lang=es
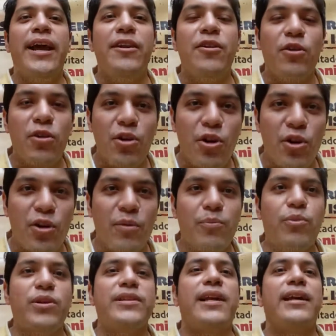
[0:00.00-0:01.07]
en honor
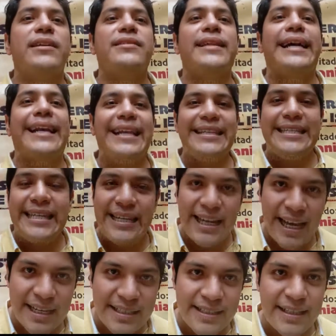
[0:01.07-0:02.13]
pues a esta gran
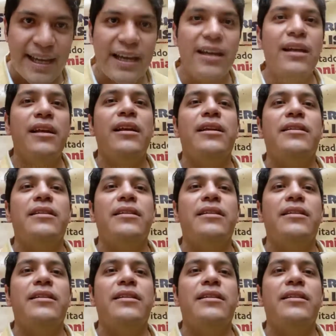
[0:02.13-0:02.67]
cineasta